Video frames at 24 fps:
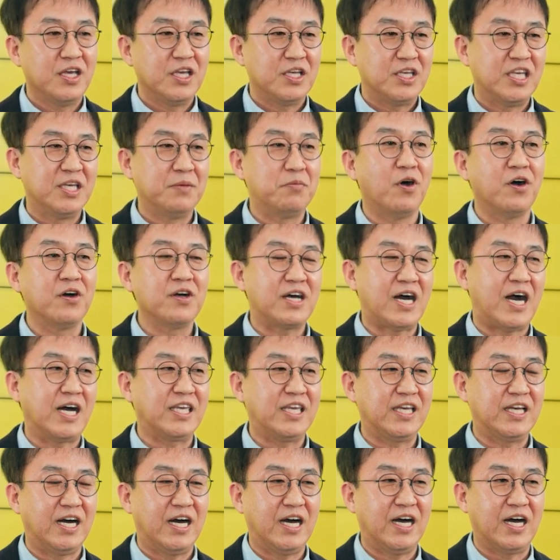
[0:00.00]
이번
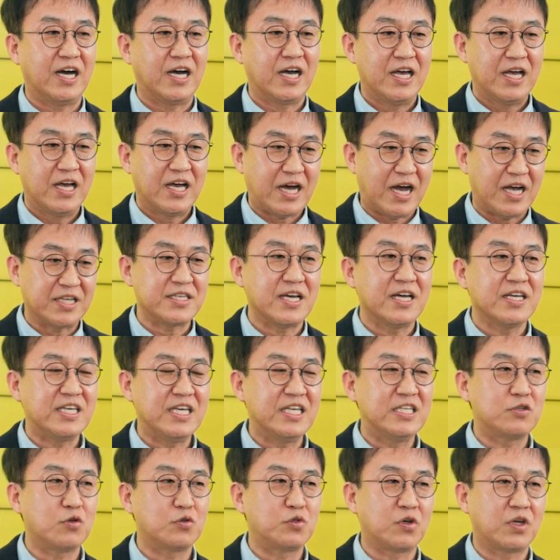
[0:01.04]
강의가 가장
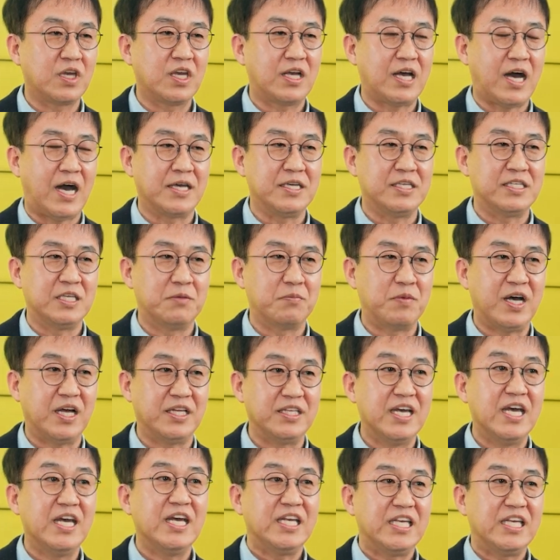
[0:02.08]
기초적인 강의지만